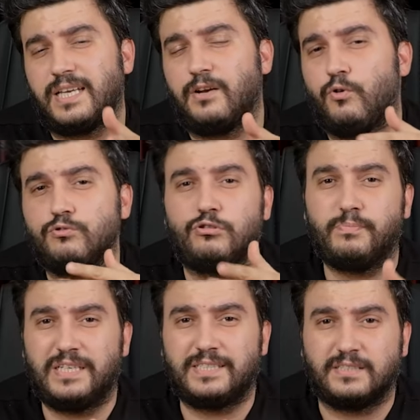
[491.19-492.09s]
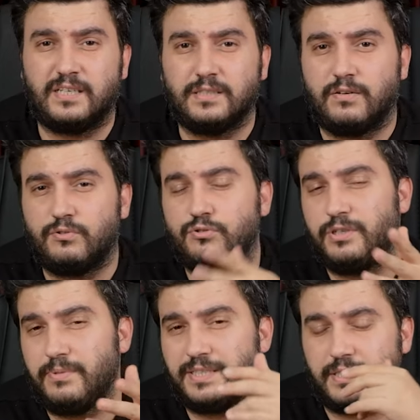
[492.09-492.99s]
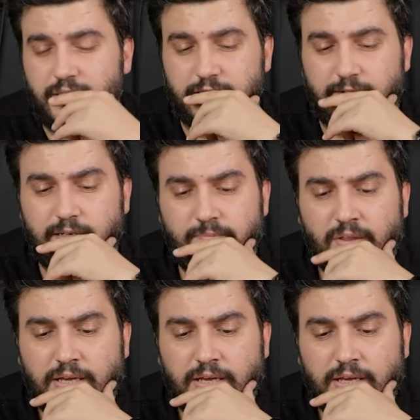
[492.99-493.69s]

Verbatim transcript: Yani 14 bine satan da var, 12 bine satan da var.